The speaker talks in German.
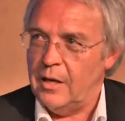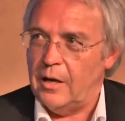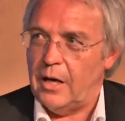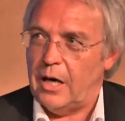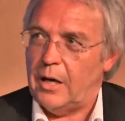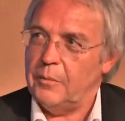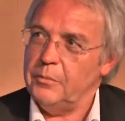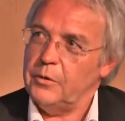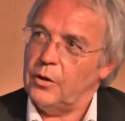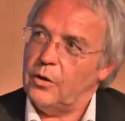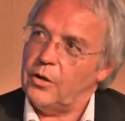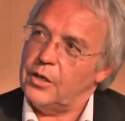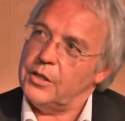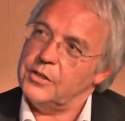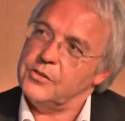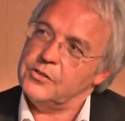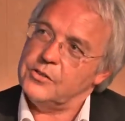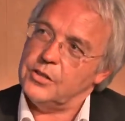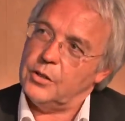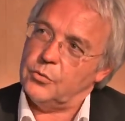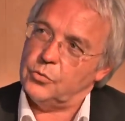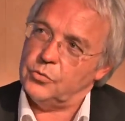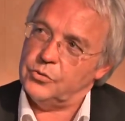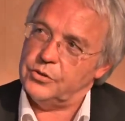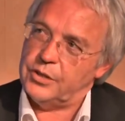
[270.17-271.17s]
haben auch einen
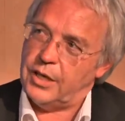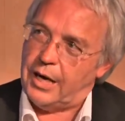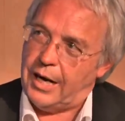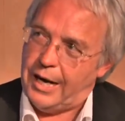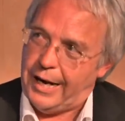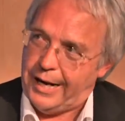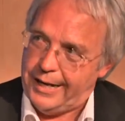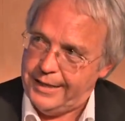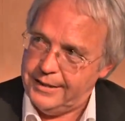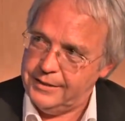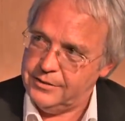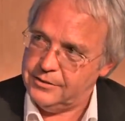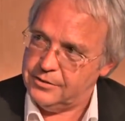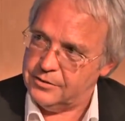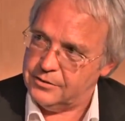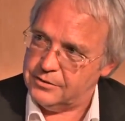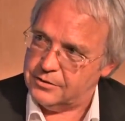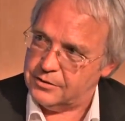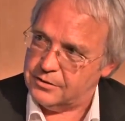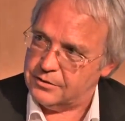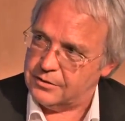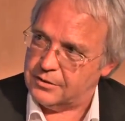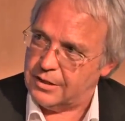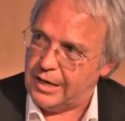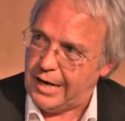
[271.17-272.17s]
sehr
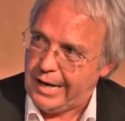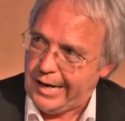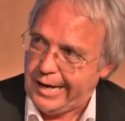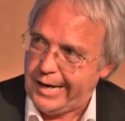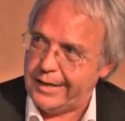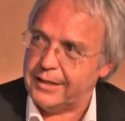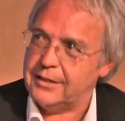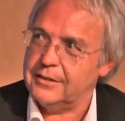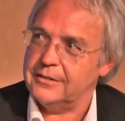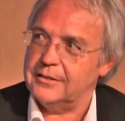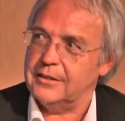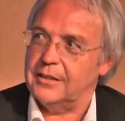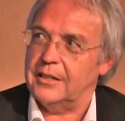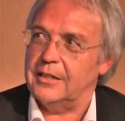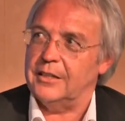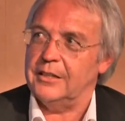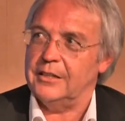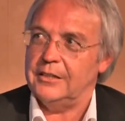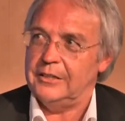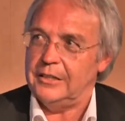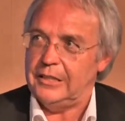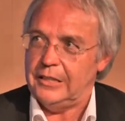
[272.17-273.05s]
unterhaltenden Charakter in